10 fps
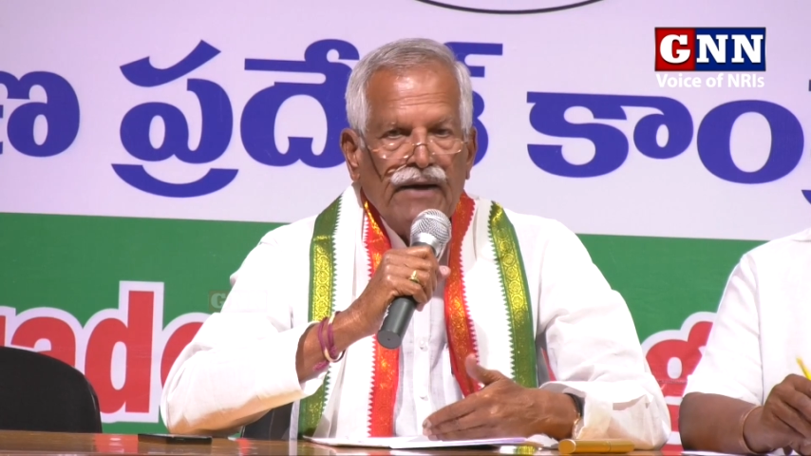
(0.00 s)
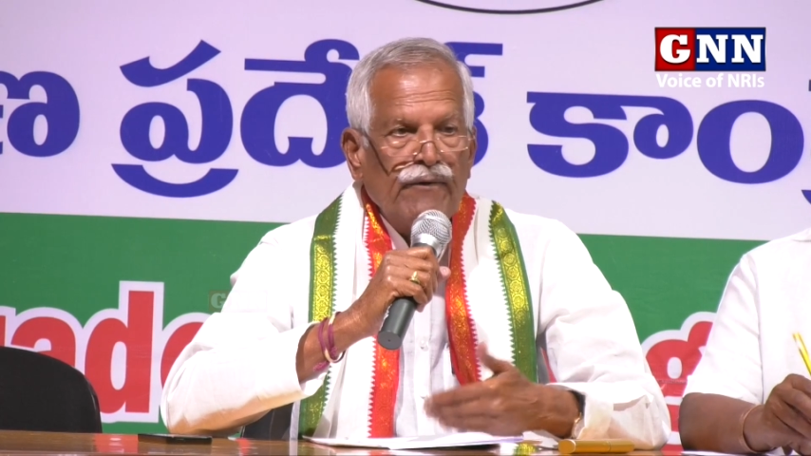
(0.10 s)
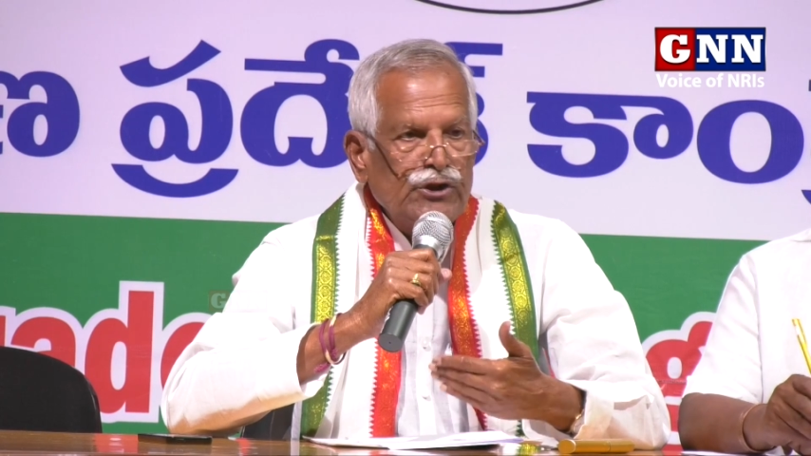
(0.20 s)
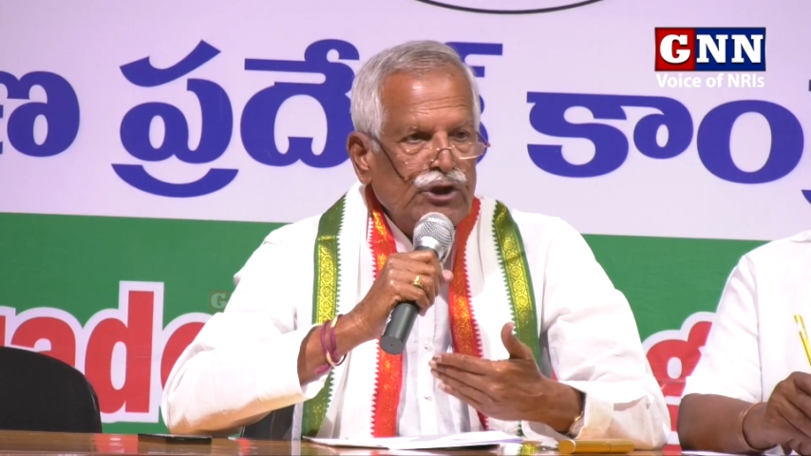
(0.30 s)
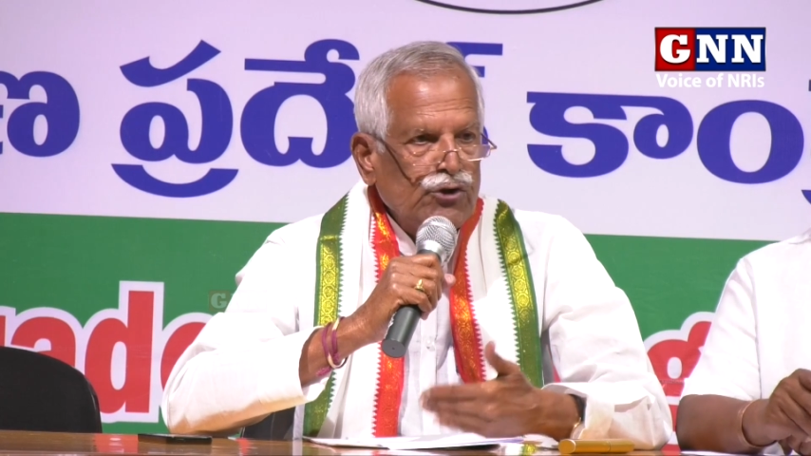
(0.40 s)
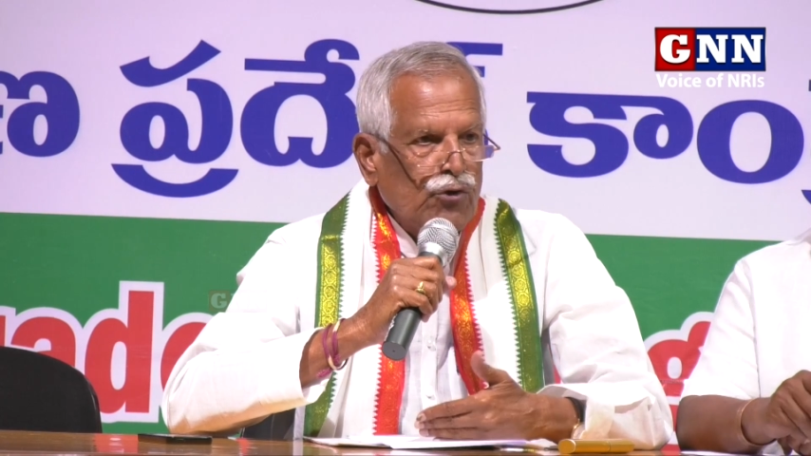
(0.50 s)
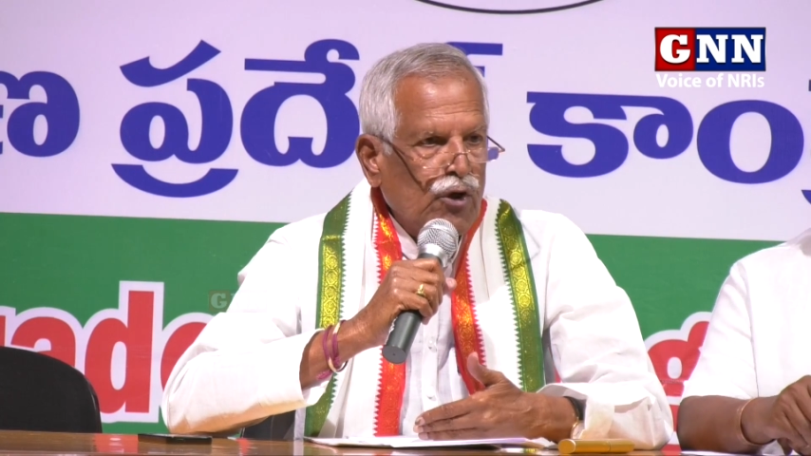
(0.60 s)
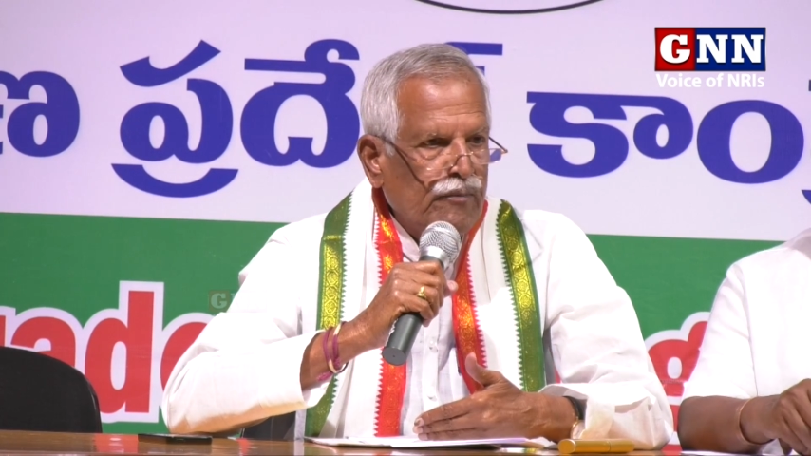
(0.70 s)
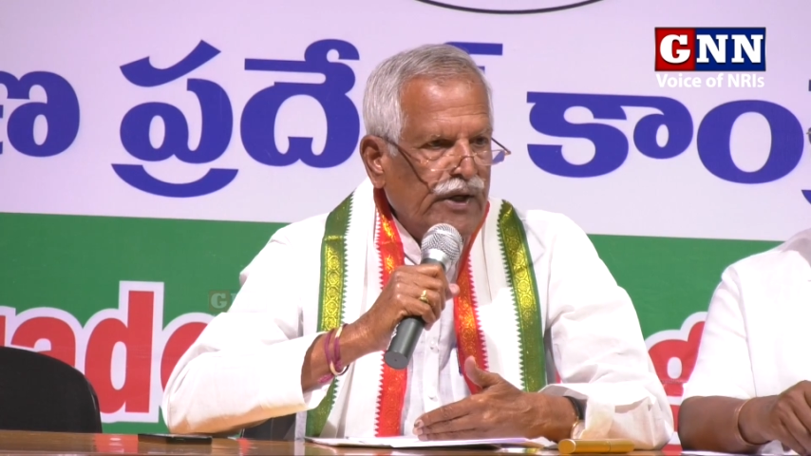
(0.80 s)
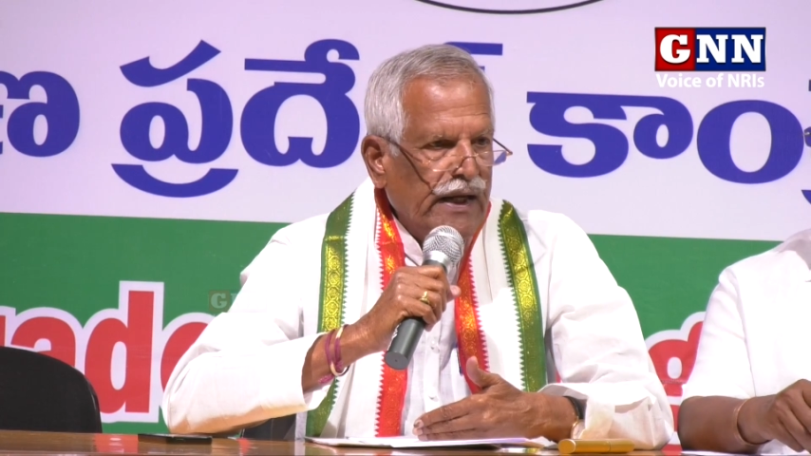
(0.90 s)
ఎవరి
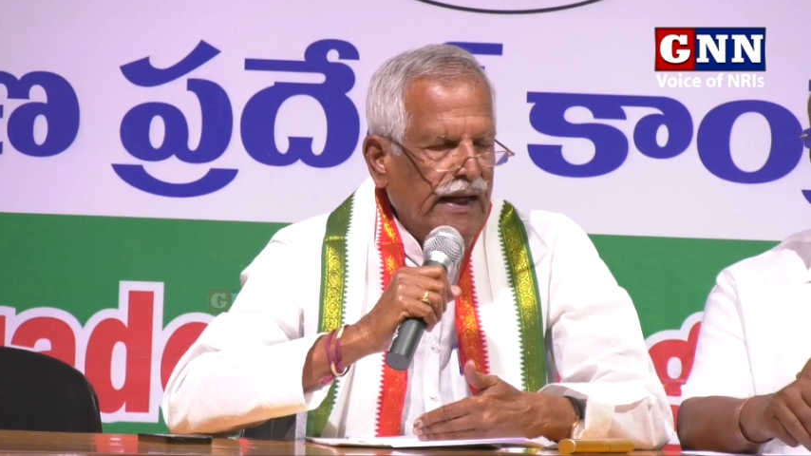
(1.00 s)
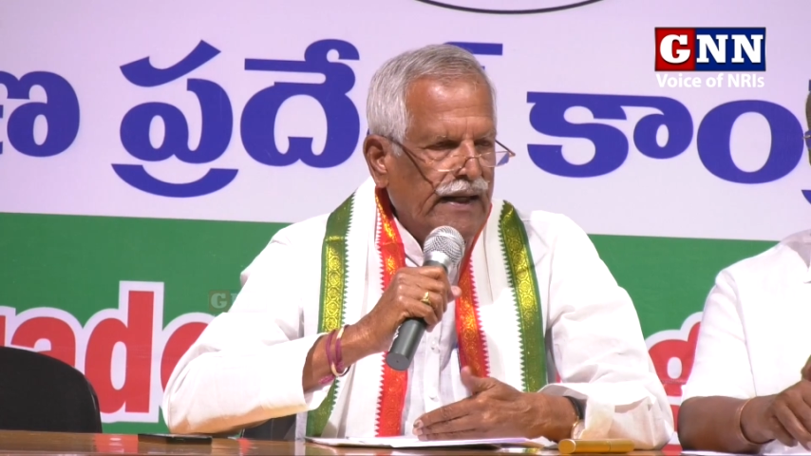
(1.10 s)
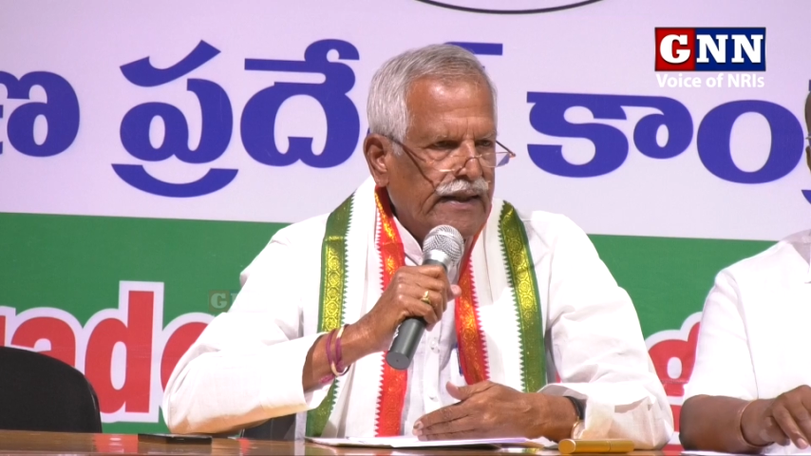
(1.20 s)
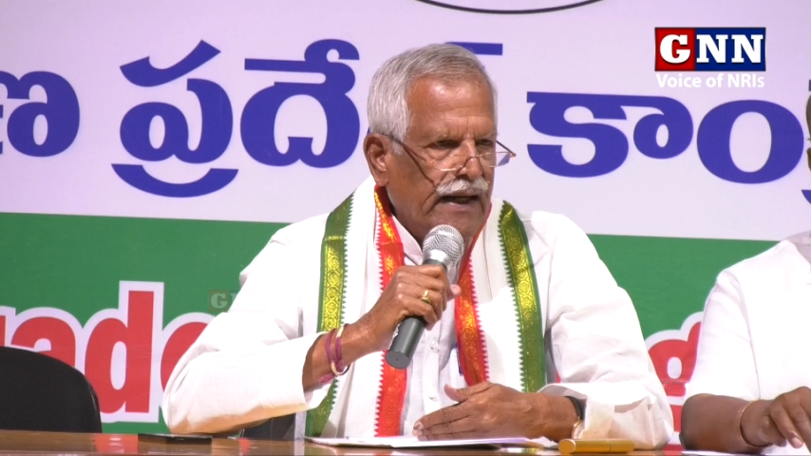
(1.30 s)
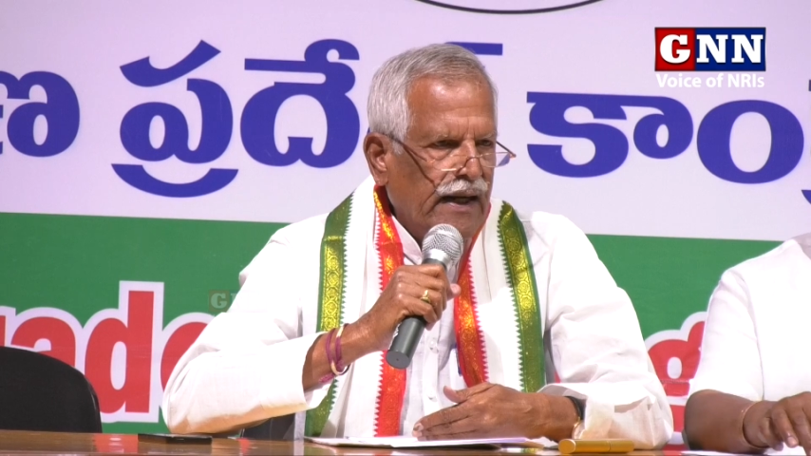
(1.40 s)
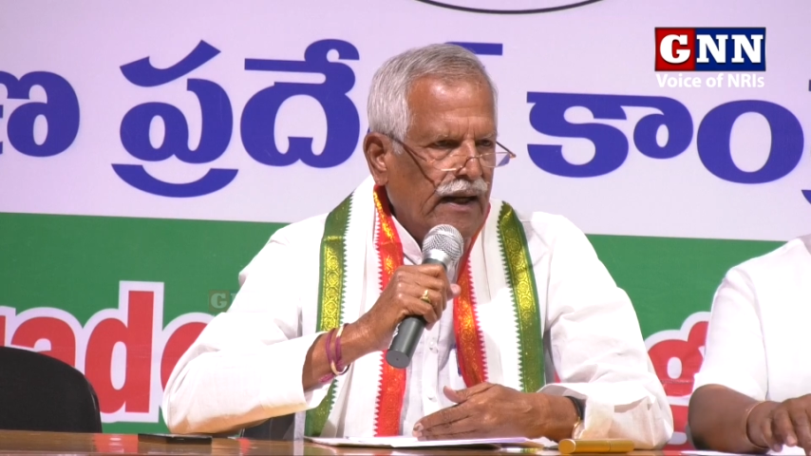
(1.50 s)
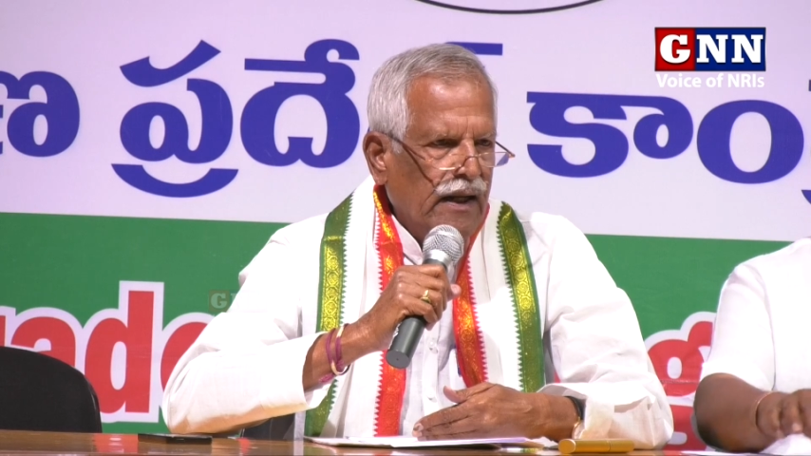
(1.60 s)
చేతిలోకి పోయినాయి అంటే